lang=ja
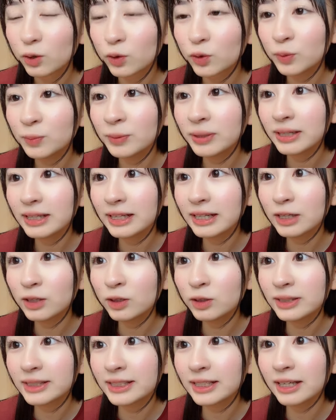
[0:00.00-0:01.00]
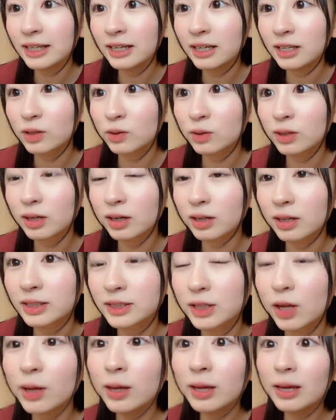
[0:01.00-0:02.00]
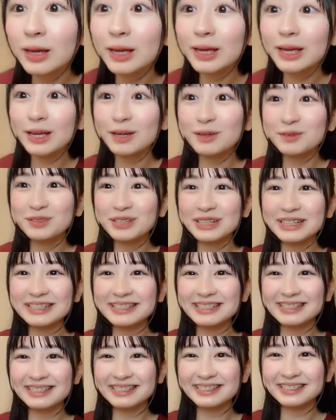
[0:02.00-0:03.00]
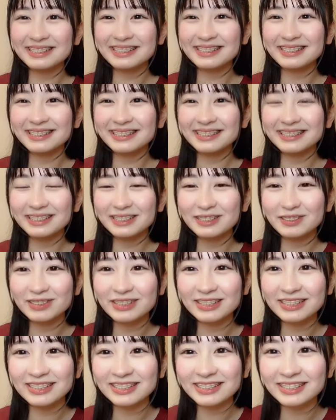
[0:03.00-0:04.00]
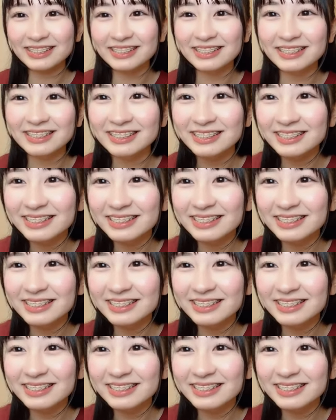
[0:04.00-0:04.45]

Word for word: この前りりなちゃん部屋でお出かけしたえー、嬉しい嬉しい